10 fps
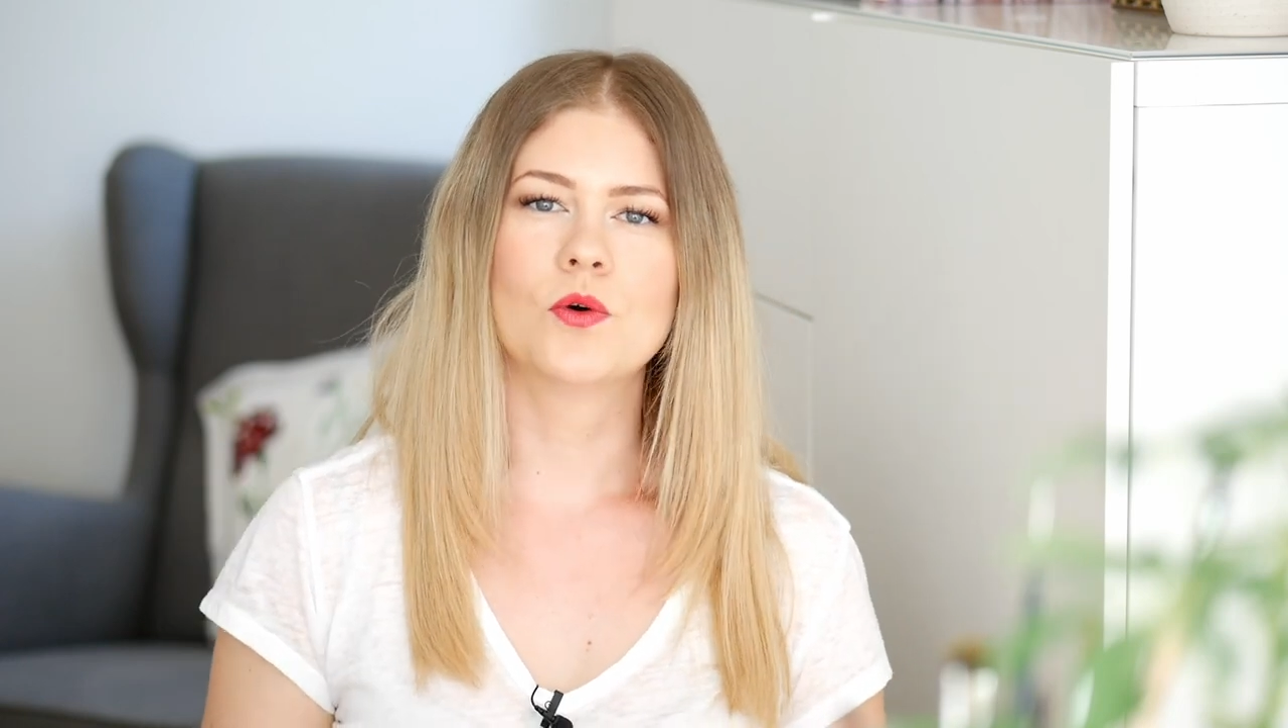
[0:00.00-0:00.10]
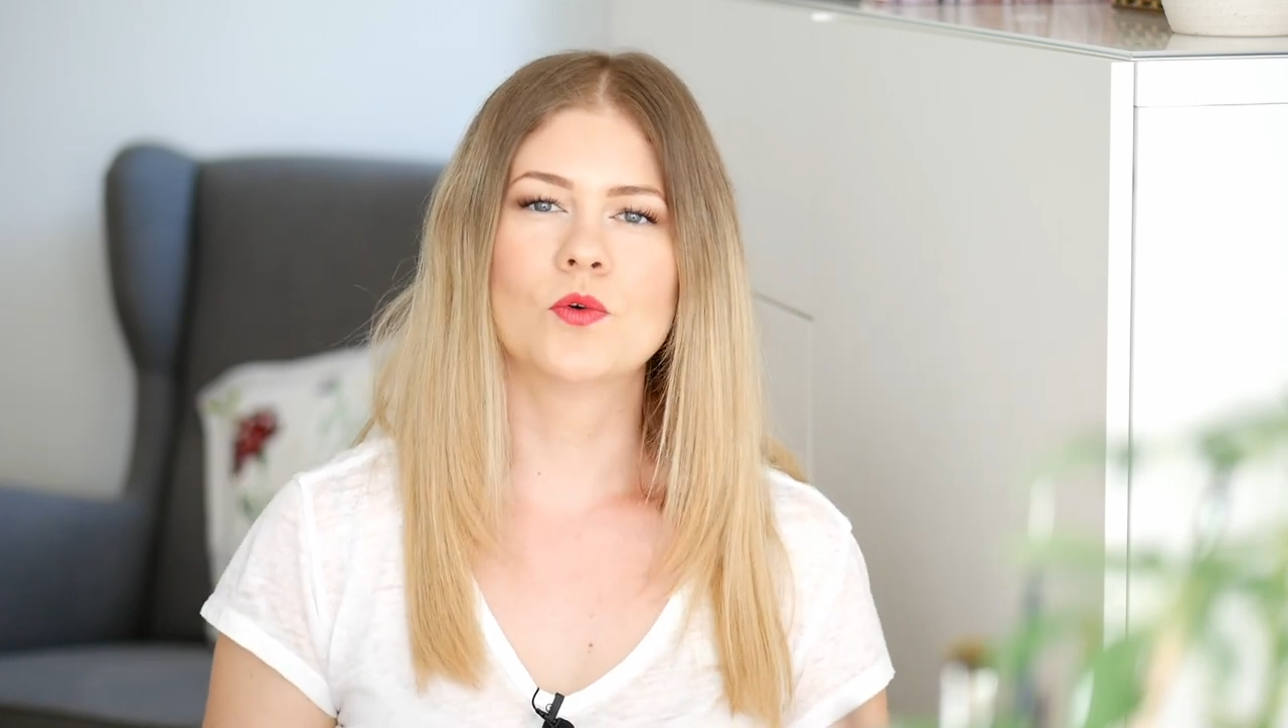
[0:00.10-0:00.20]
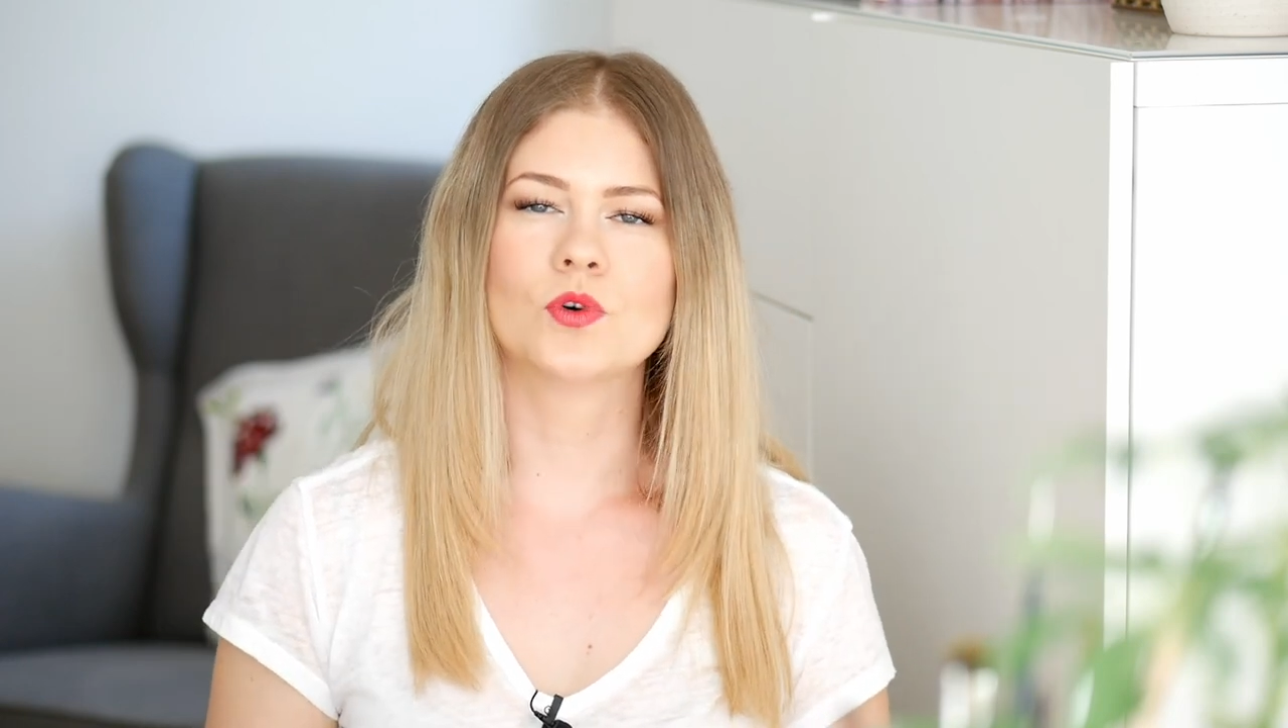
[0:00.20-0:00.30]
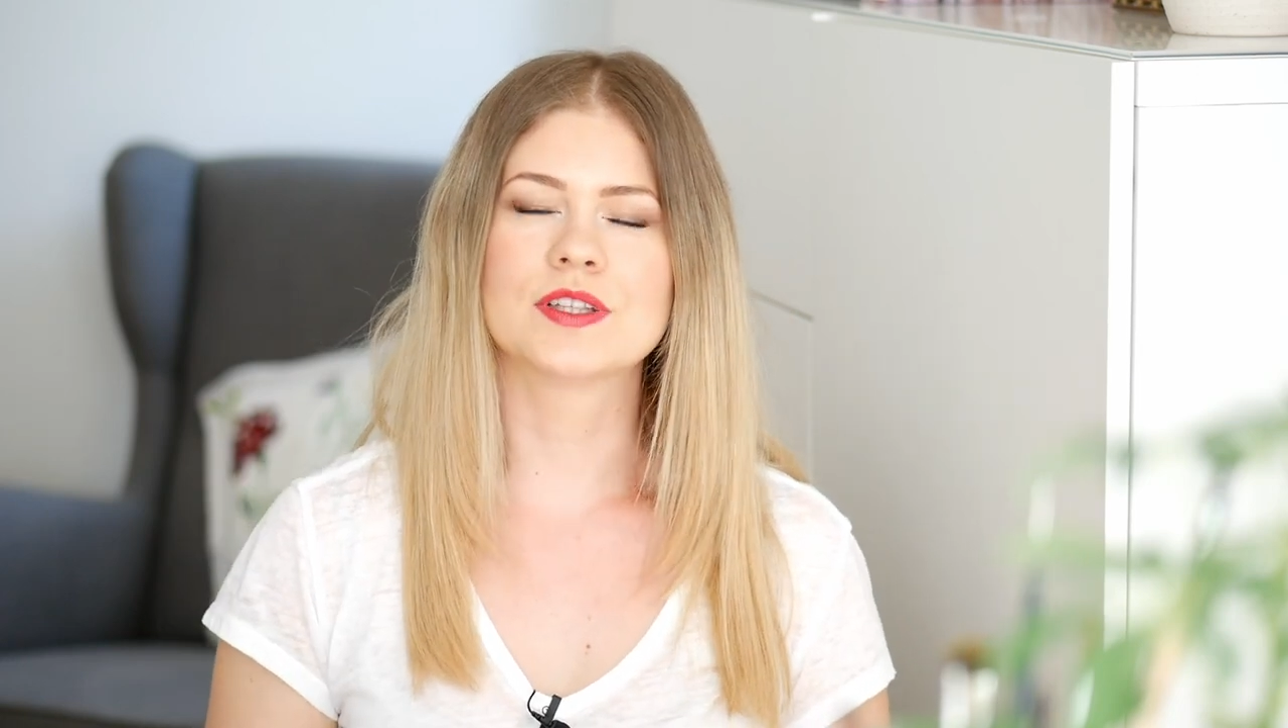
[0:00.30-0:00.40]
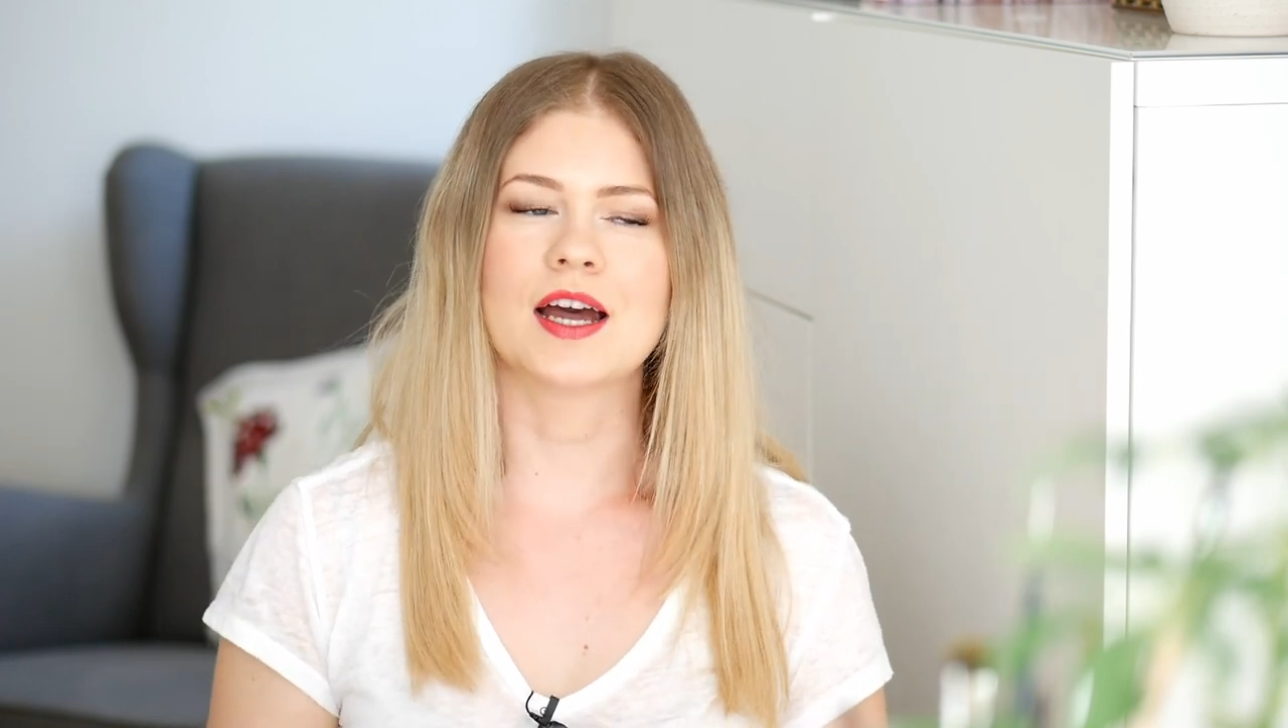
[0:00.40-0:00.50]

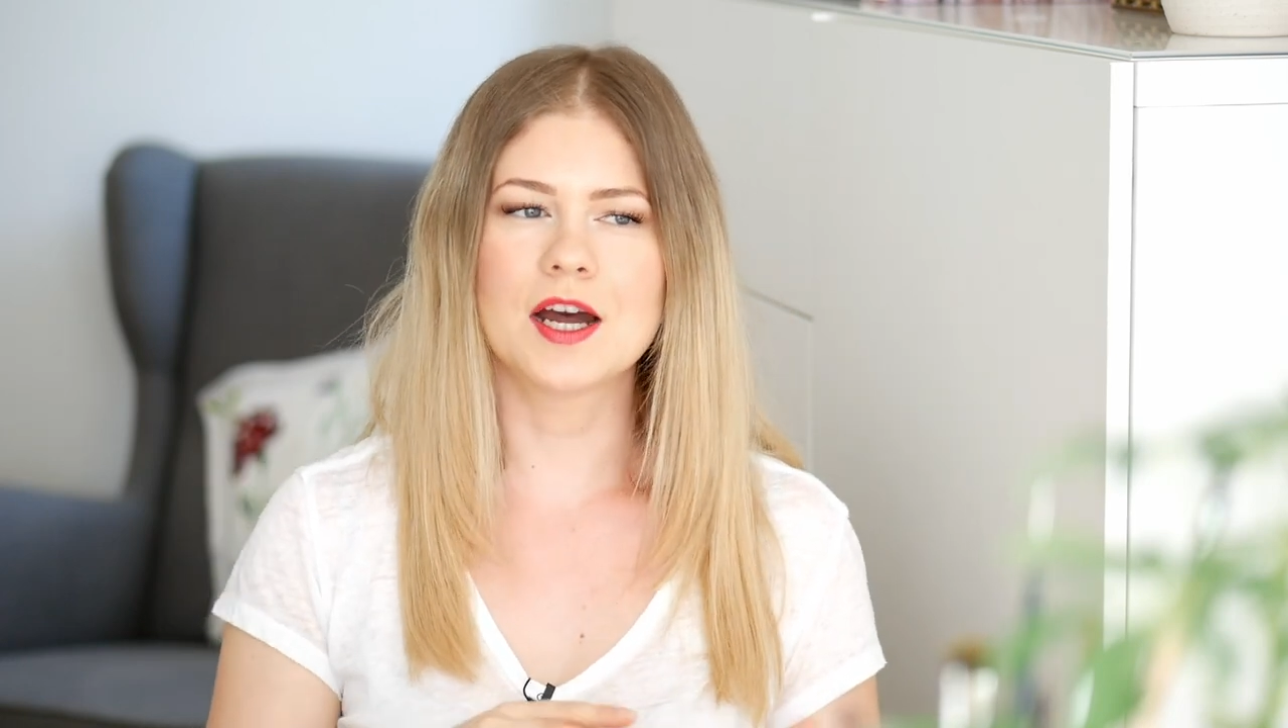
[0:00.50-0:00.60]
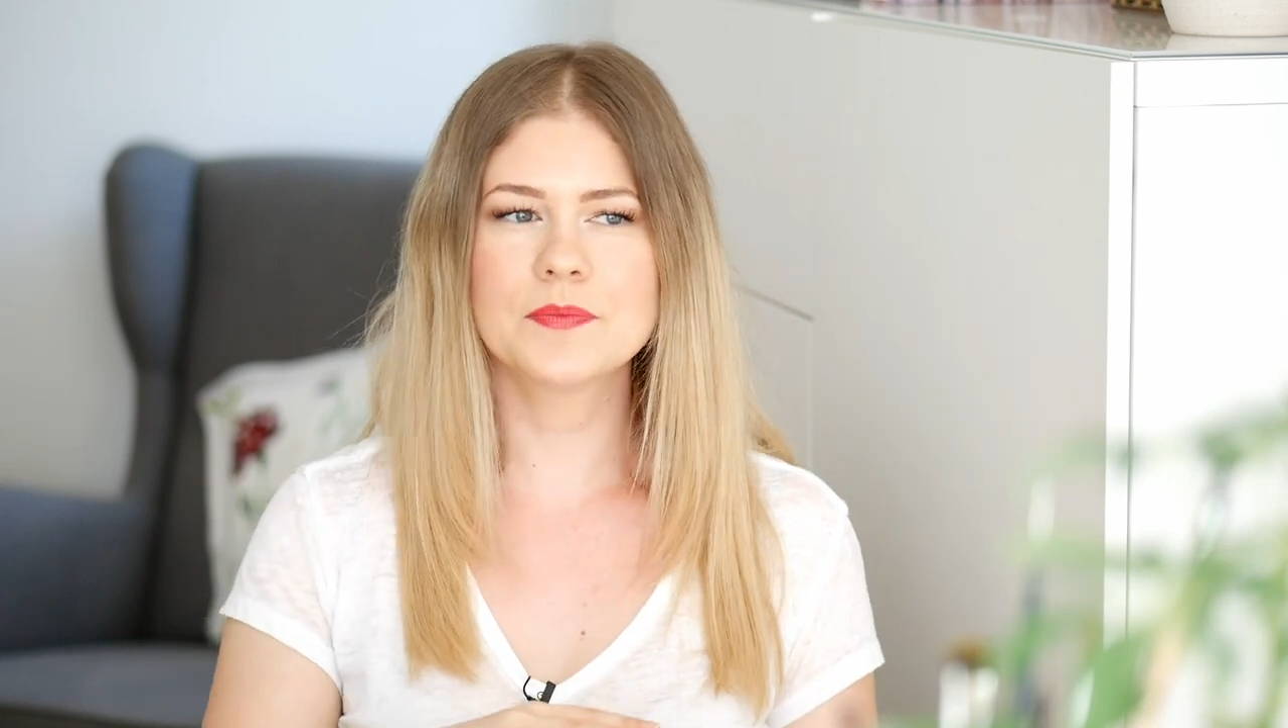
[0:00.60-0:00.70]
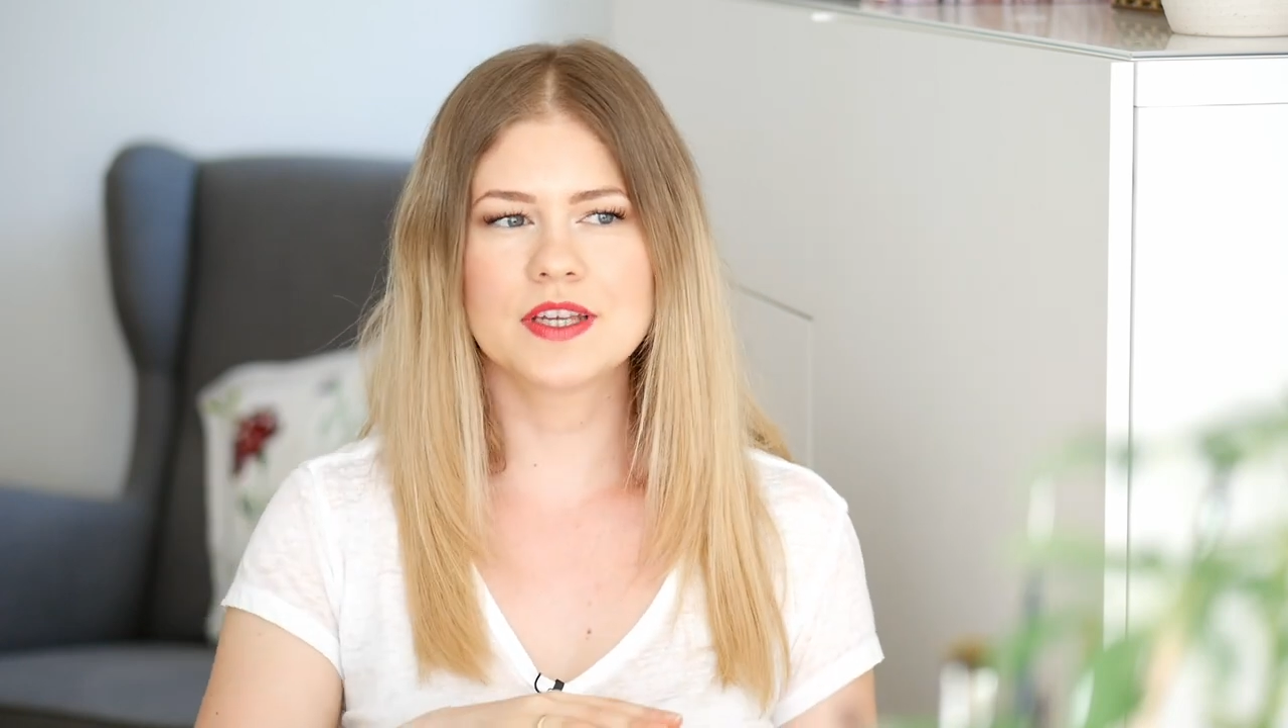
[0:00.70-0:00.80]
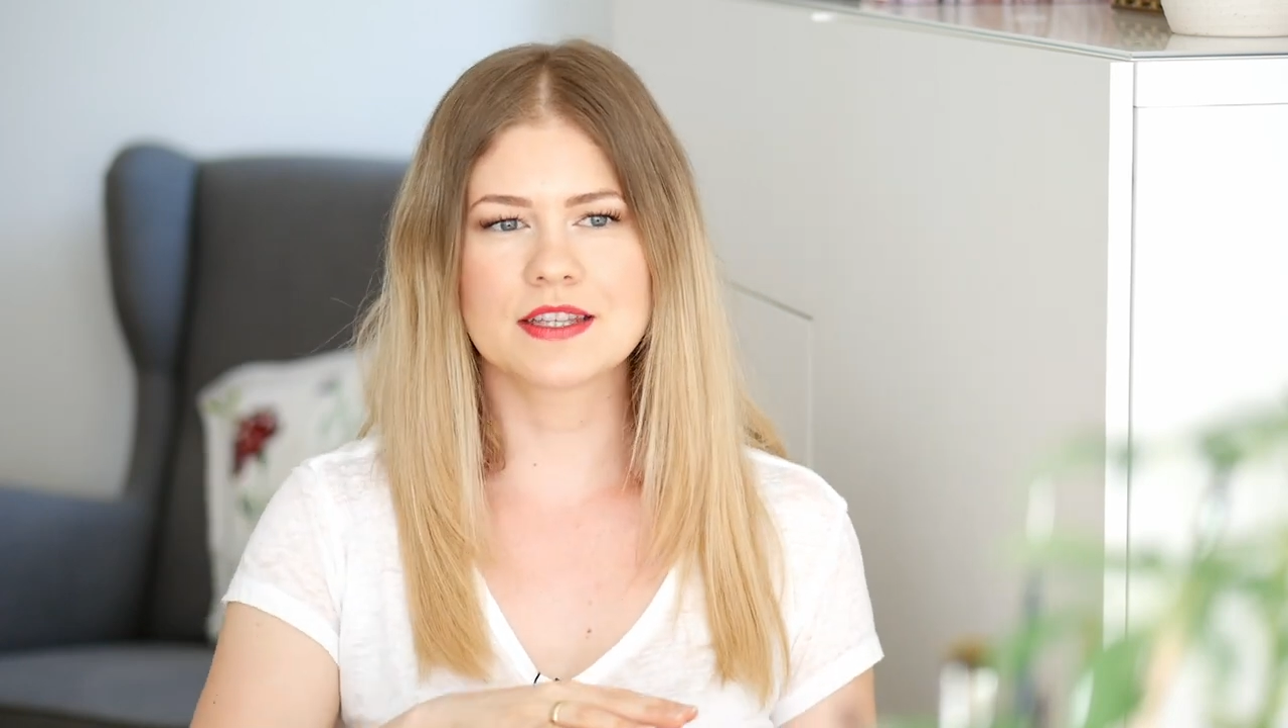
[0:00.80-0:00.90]
und haben